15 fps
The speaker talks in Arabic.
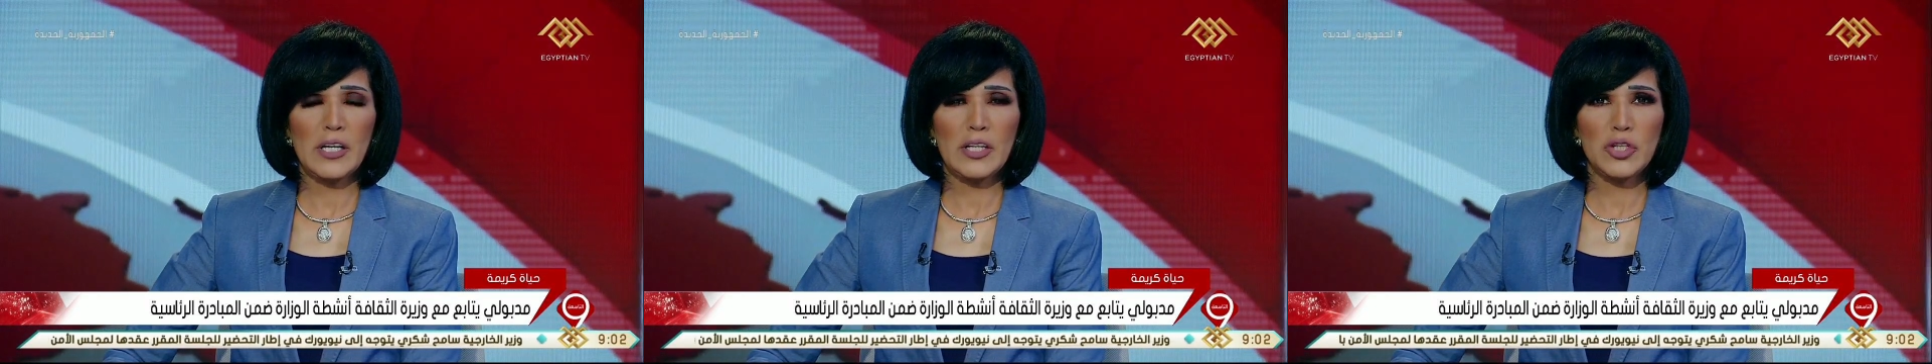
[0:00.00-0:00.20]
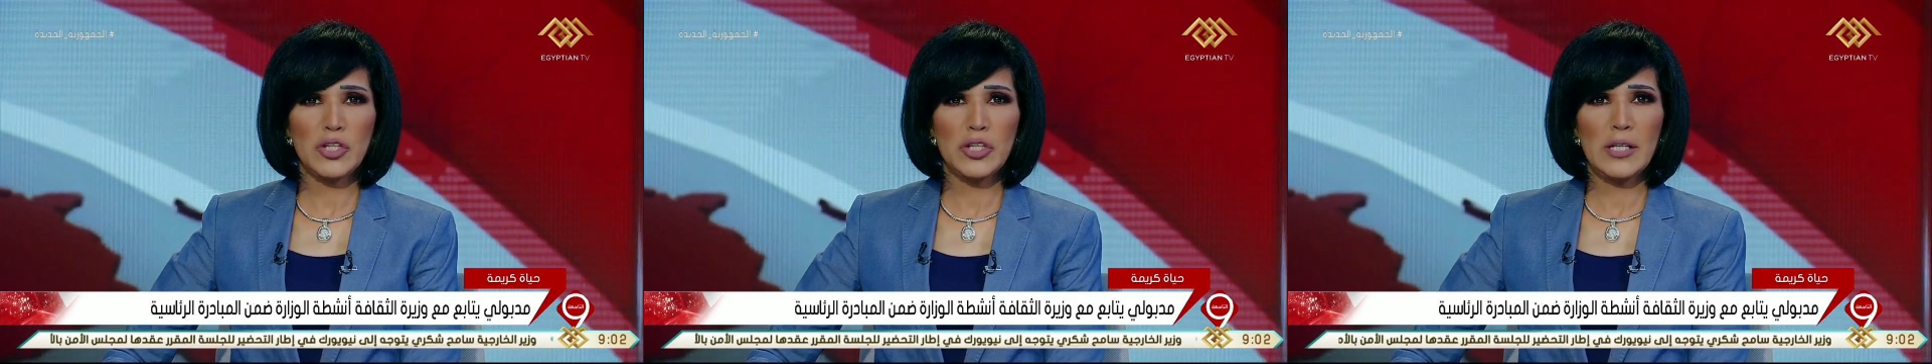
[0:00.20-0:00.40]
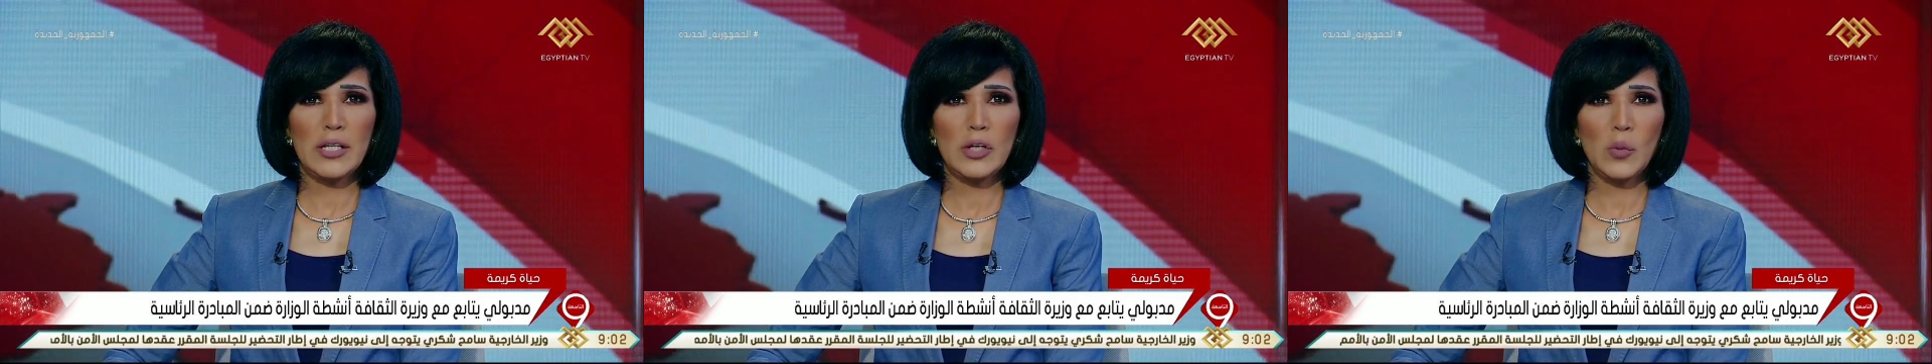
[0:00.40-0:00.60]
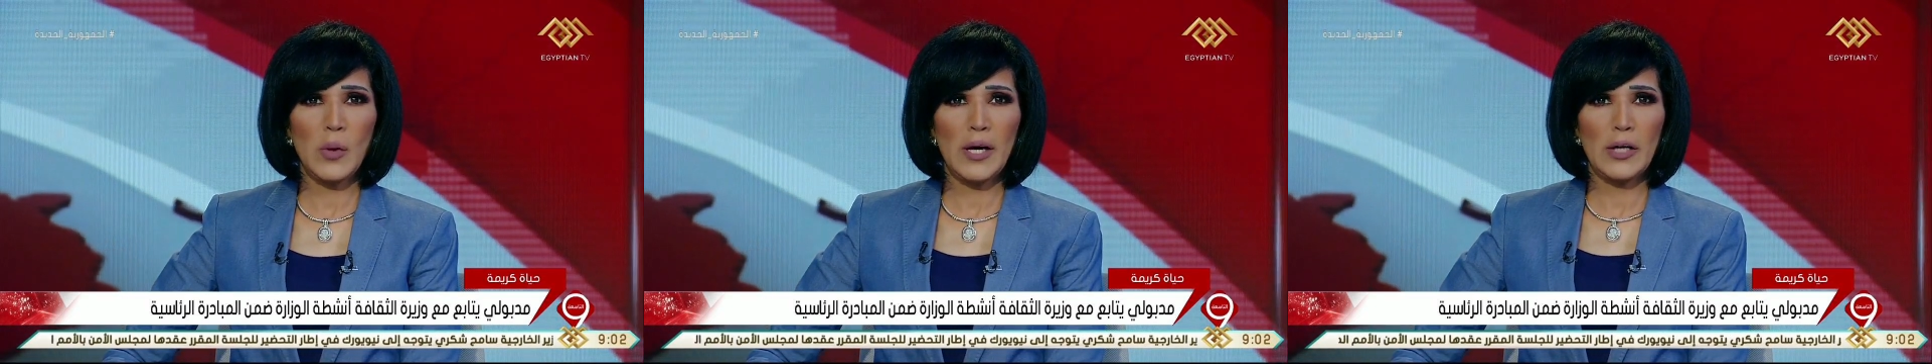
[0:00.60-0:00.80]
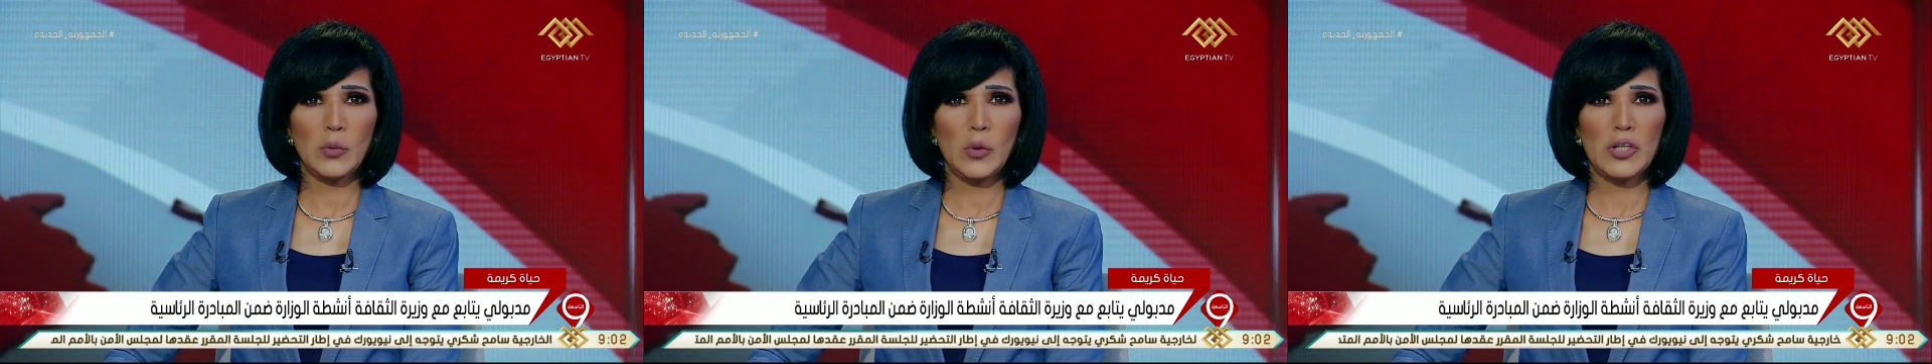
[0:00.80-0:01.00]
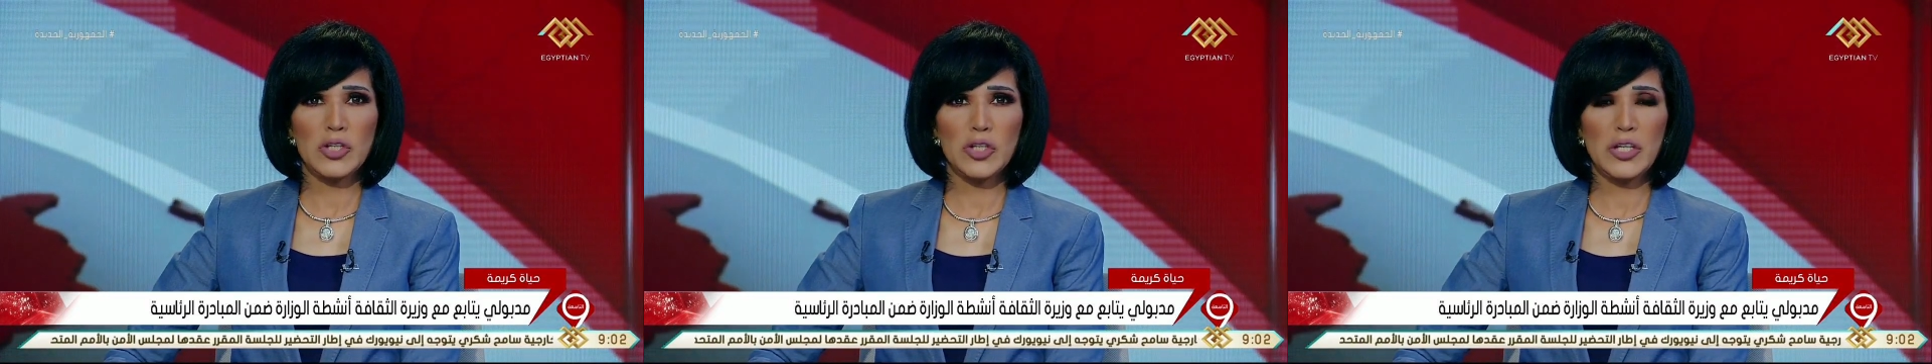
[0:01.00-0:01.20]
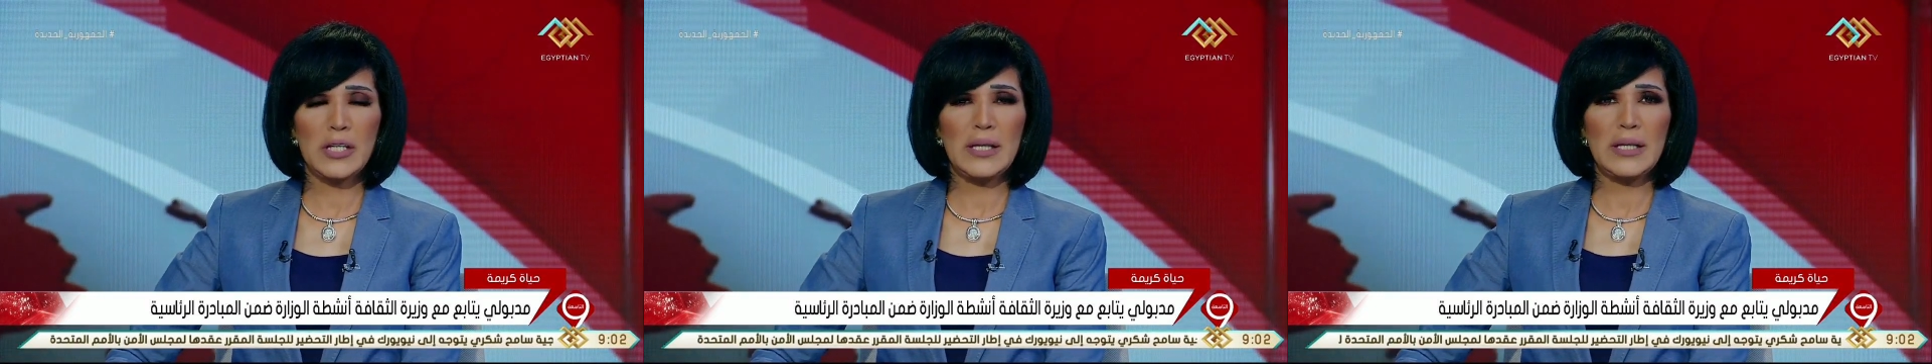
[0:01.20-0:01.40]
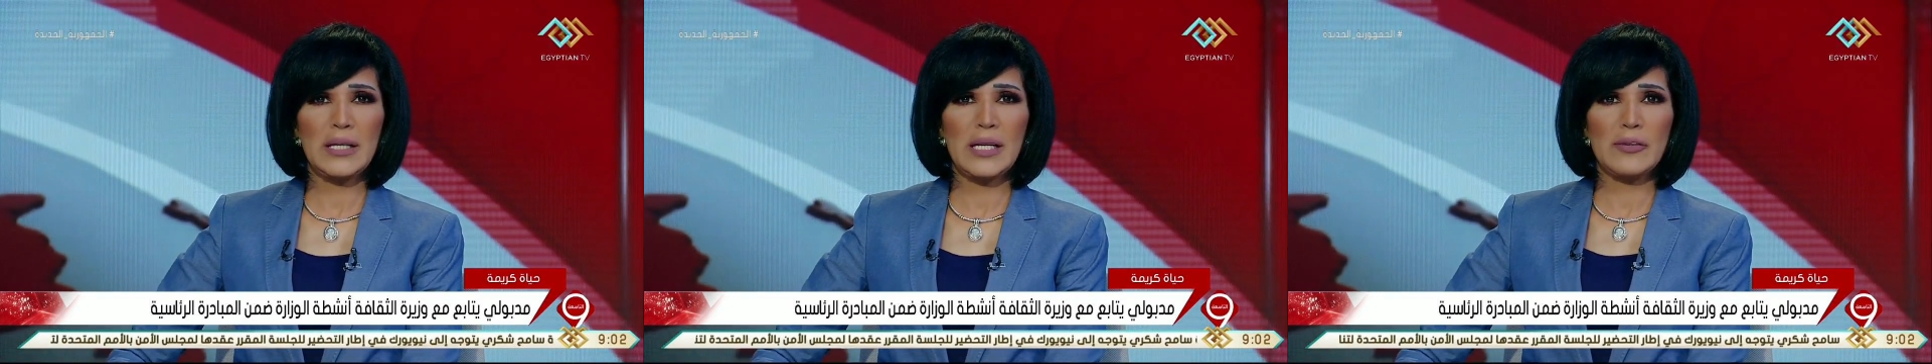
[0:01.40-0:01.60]

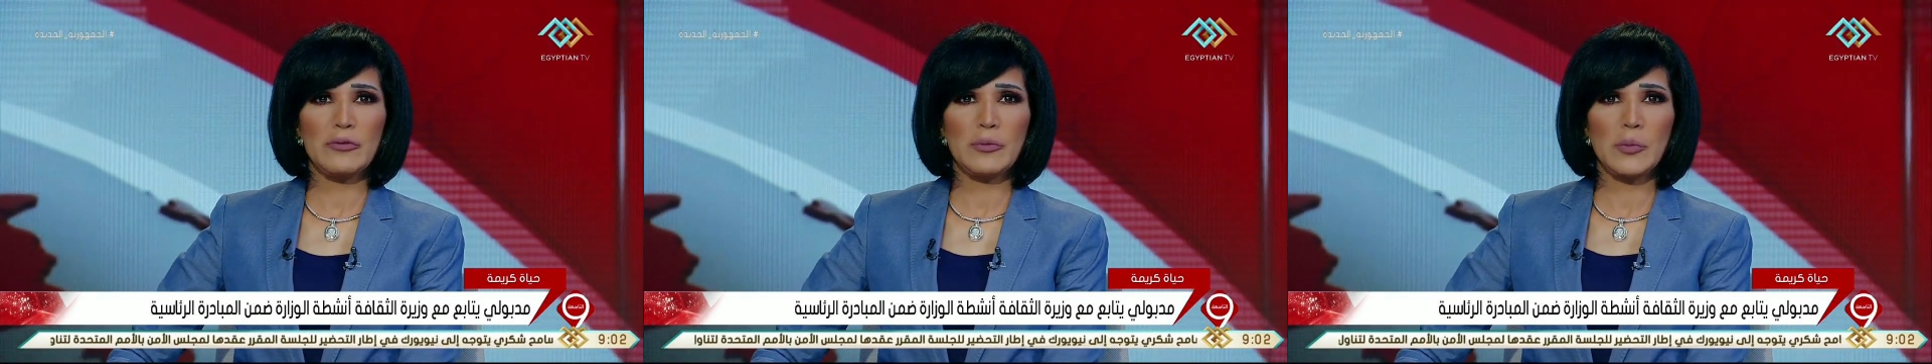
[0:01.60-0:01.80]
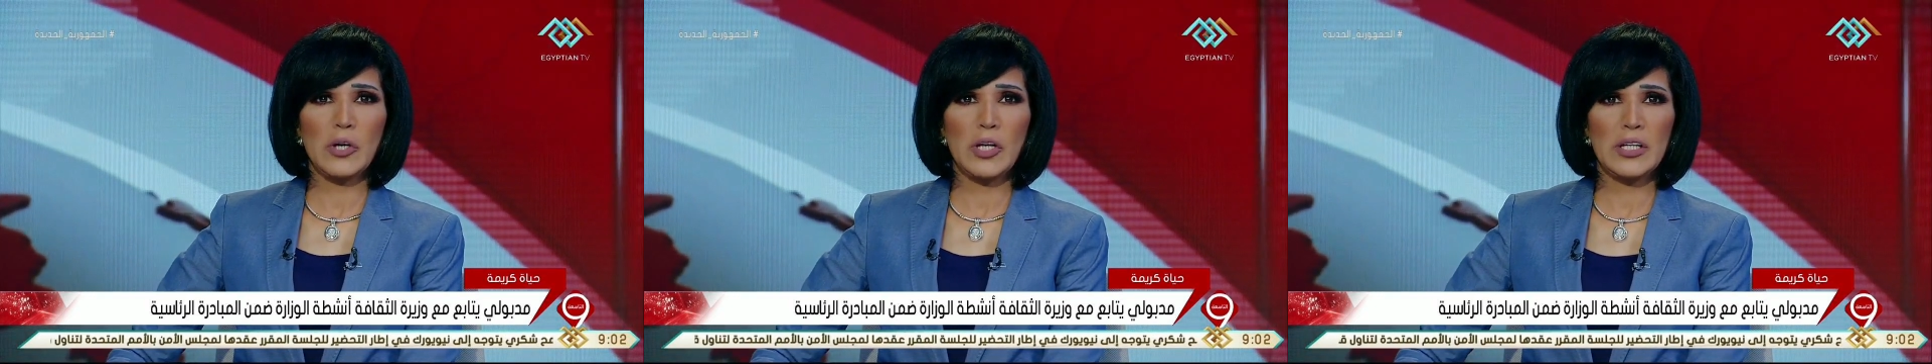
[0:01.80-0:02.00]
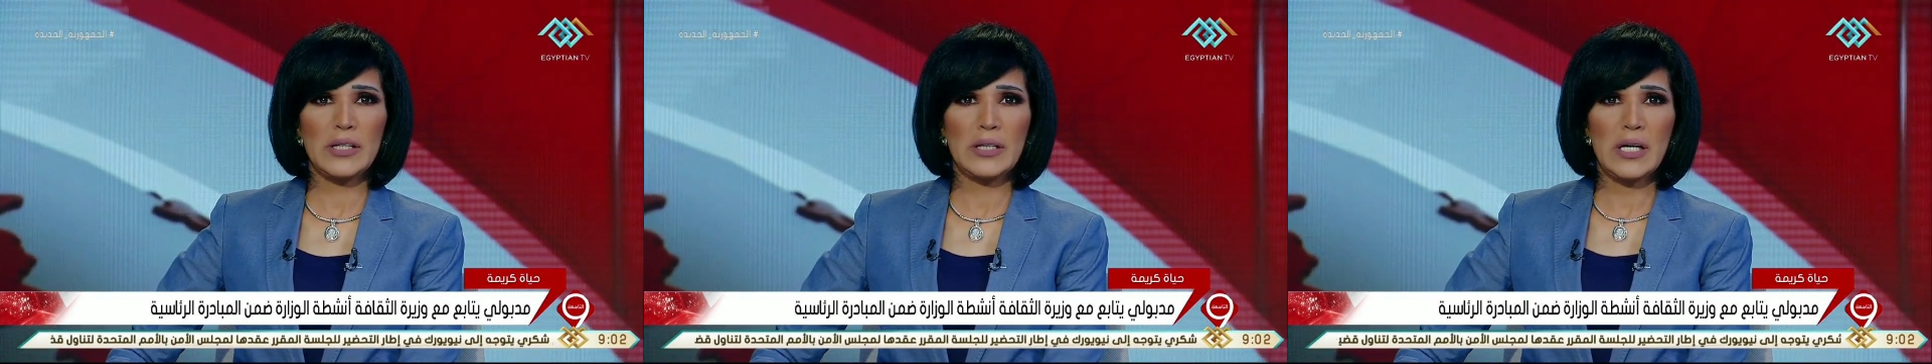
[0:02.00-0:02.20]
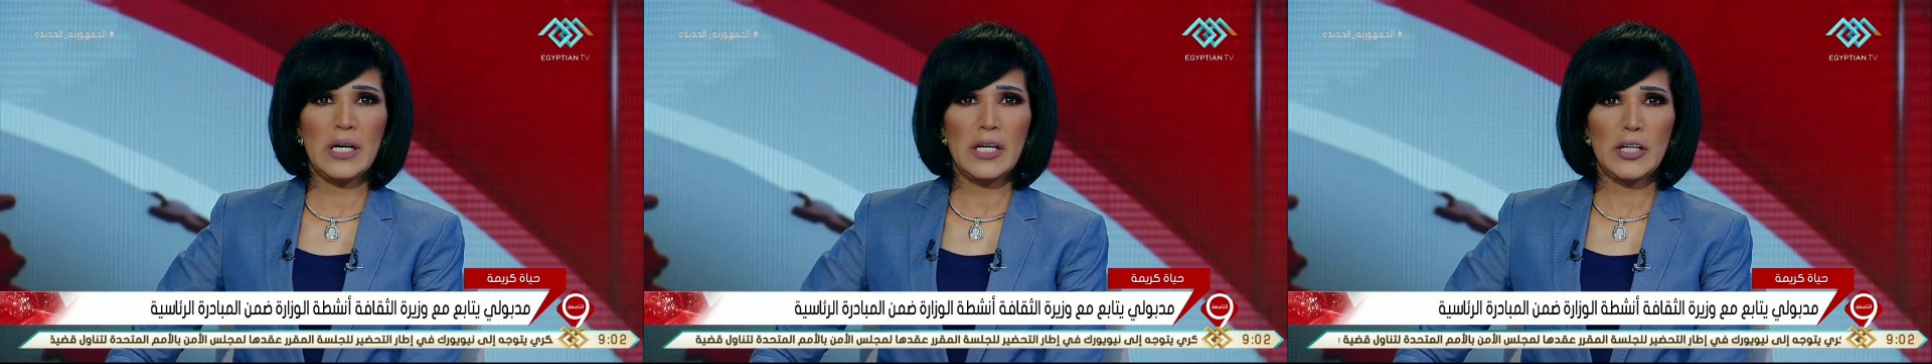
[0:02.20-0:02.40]
2021 إلى فبراير